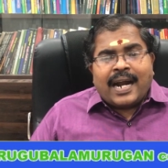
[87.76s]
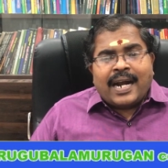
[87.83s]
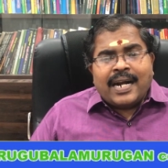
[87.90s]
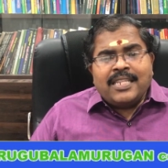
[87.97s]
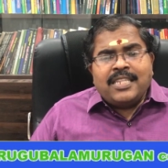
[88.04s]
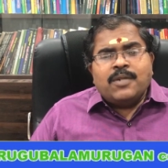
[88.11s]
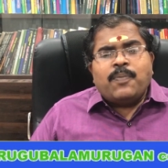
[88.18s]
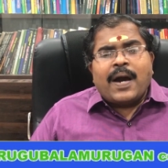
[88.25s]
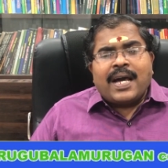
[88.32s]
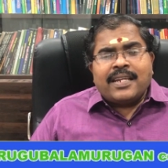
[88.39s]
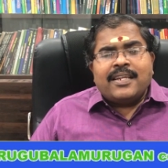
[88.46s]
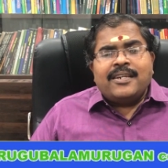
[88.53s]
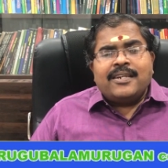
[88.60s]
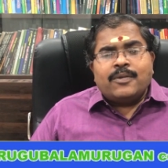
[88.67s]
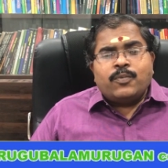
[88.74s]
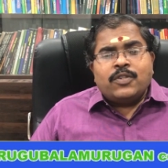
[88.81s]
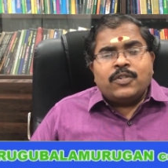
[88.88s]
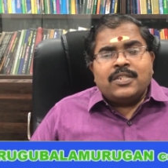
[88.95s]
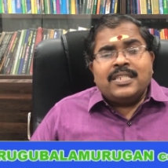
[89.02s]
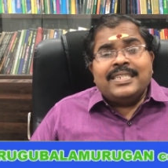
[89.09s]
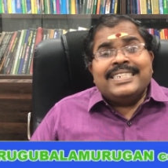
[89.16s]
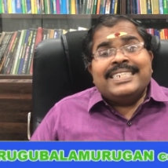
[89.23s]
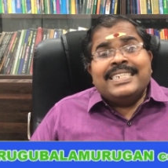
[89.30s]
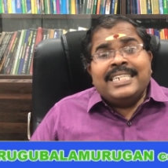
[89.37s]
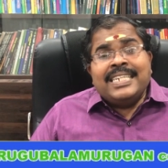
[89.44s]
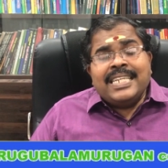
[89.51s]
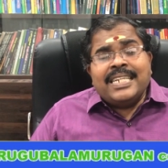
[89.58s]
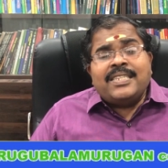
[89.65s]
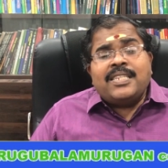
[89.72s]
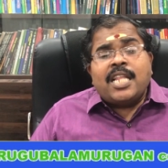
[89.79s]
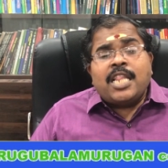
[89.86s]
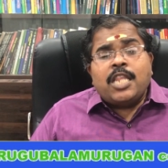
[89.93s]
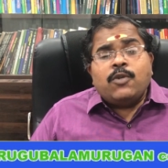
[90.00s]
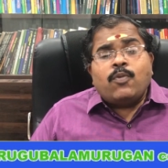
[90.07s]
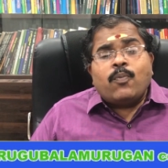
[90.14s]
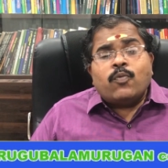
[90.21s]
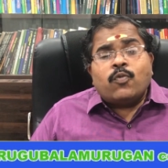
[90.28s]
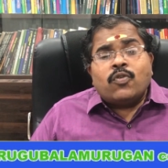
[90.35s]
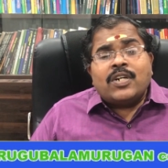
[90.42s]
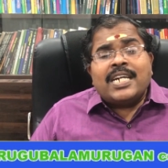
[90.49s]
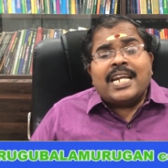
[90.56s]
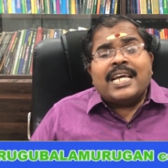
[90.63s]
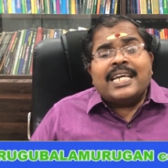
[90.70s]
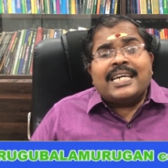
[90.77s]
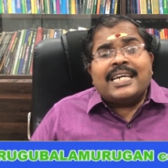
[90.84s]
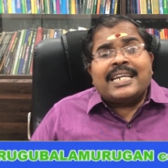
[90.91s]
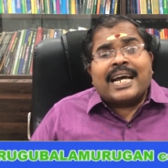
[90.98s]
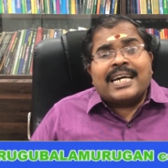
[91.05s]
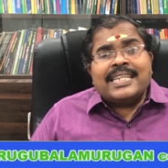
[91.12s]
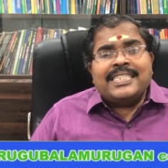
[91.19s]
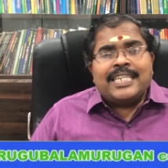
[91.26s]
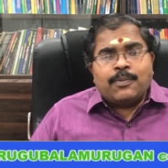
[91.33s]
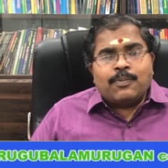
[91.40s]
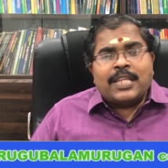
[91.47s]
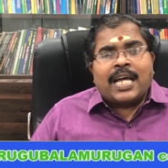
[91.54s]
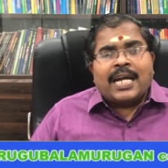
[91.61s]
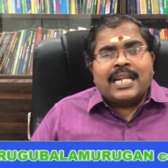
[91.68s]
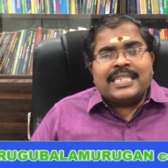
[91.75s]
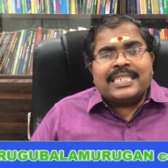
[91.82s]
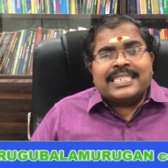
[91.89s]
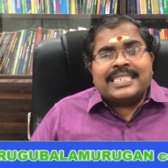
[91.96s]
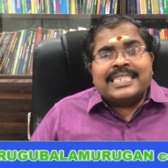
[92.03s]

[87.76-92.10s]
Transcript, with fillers: அடுத்து பார்க்கின்ற பொழுது நீர்த்தத்துவம் கொண்ட ராசி என்பதால்